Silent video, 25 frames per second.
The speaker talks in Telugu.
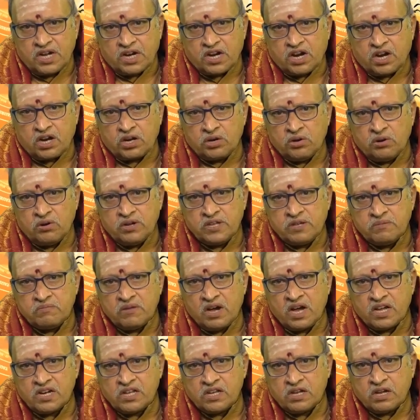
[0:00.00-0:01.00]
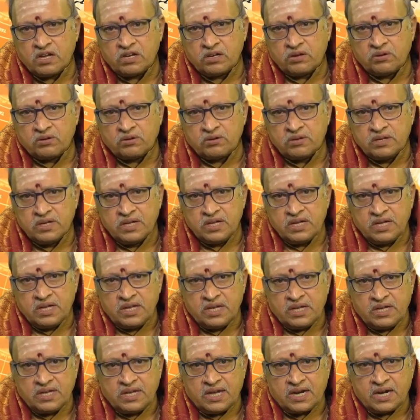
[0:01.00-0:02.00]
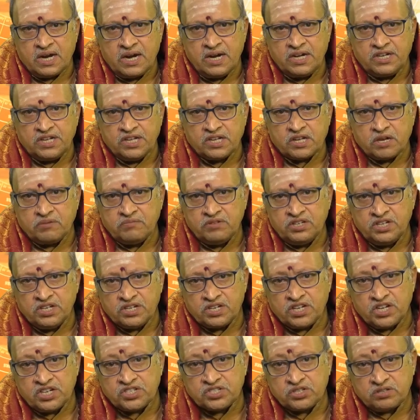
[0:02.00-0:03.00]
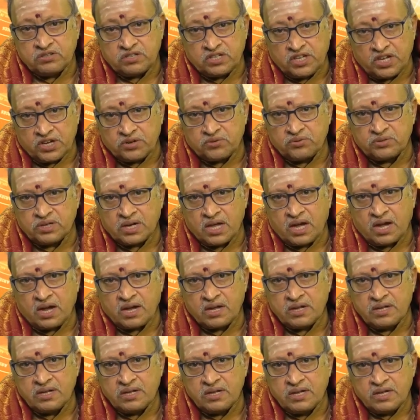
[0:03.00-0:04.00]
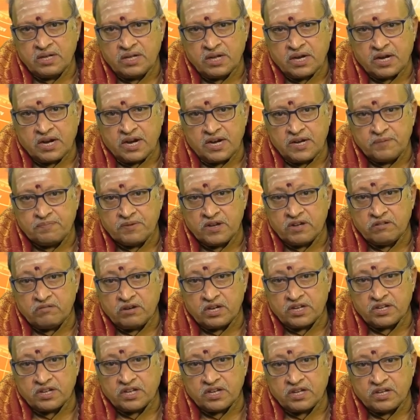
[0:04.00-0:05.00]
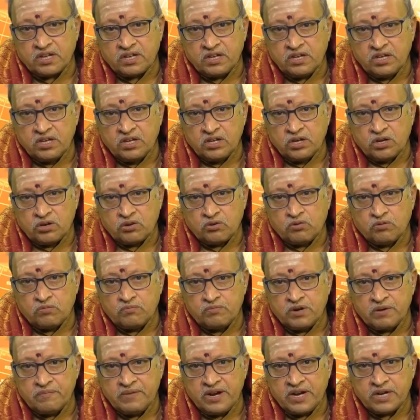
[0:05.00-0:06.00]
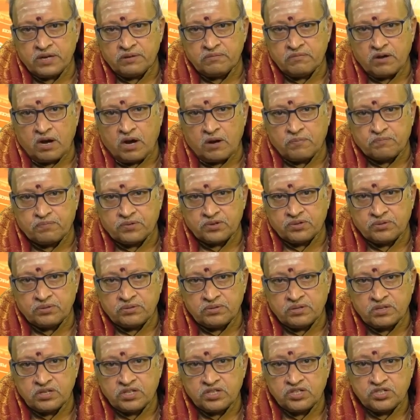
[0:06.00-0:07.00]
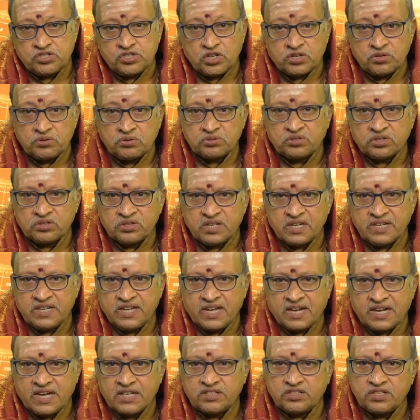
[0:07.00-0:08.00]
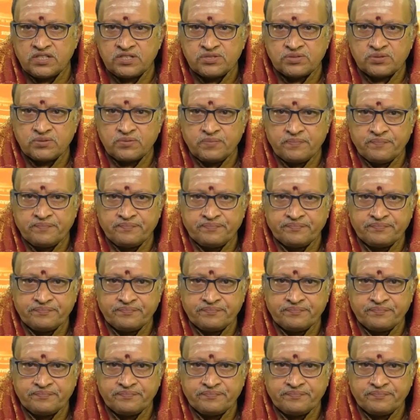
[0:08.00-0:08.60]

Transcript: ఎక్కడో హిమాలయాల్లో ఎలాంటి కమ్యూనికేషన్ లేకుండా గడిపేవారికి కుంభమేళం అప్పుడు జరుగుతుందని ఎలా తెలుసు